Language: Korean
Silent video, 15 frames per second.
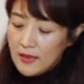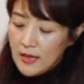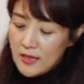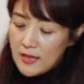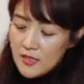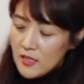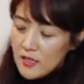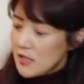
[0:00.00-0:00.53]

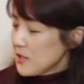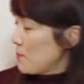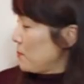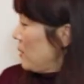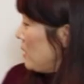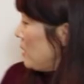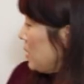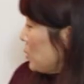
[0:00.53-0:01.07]

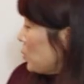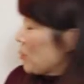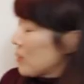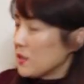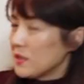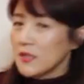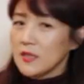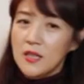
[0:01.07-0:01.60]
아시다시피
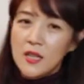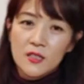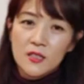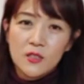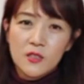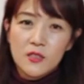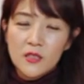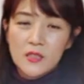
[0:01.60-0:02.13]
똑같은
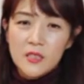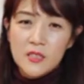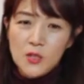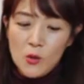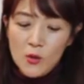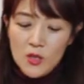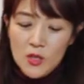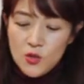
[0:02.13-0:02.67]
카드를
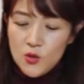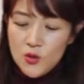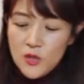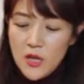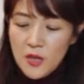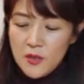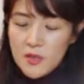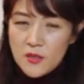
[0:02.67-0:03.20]
이렇게
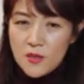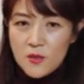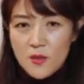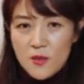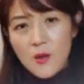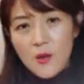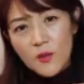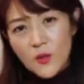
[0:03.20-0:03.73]
주사위에
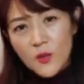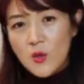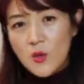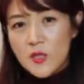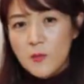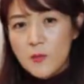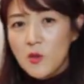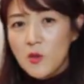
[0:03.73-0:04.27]
써서
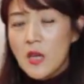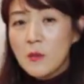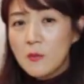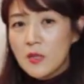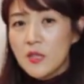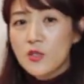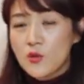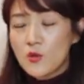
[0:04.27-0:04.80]
던지며
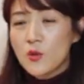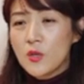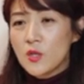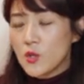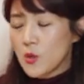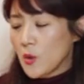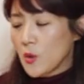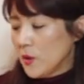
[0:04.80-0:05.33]
게임을 할 수도
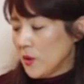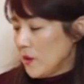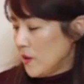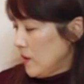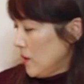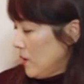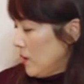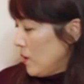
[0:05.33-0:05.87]
있죠.
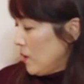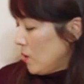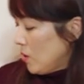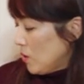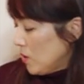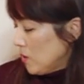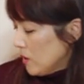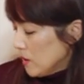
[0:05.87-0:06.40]

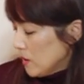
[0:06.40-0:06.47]
어,